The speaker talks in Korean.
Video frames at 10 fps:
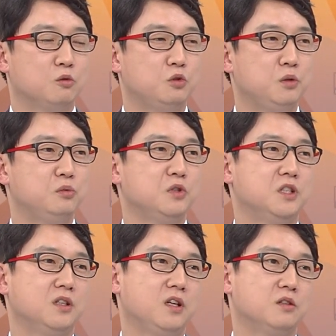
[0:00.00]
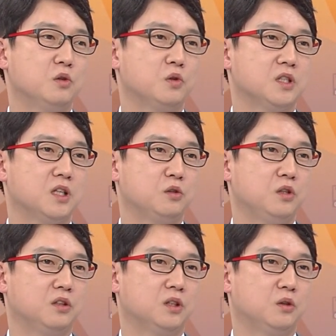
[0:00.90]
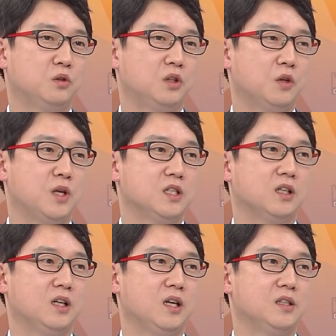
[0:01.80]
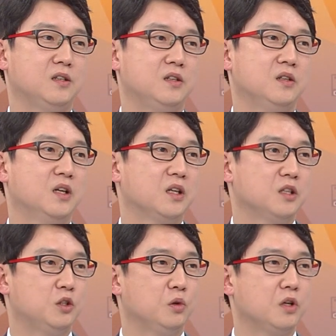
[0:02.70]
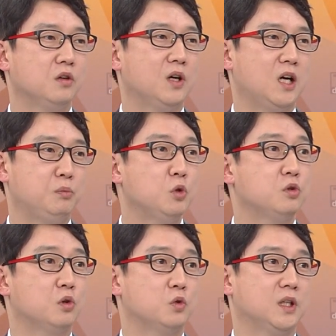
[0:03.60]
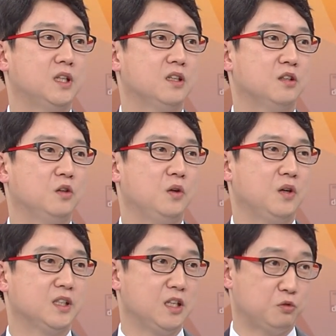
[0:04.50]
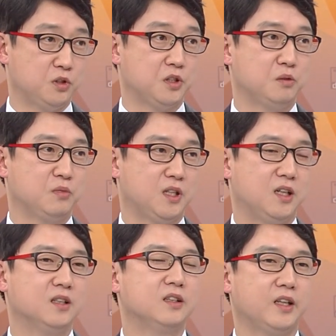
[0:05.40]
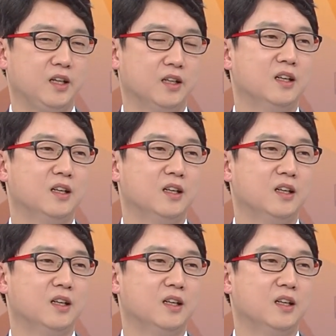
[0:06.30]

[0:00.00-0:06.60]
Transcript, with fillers: 90분 이전에 혈전 용해제가 투약된 환자가에서 치료 결과가 압도적으로 좋았다는 아, 걸그러니까 통계치네요. 확인할 수 있었습니다. 그렇죠? 네.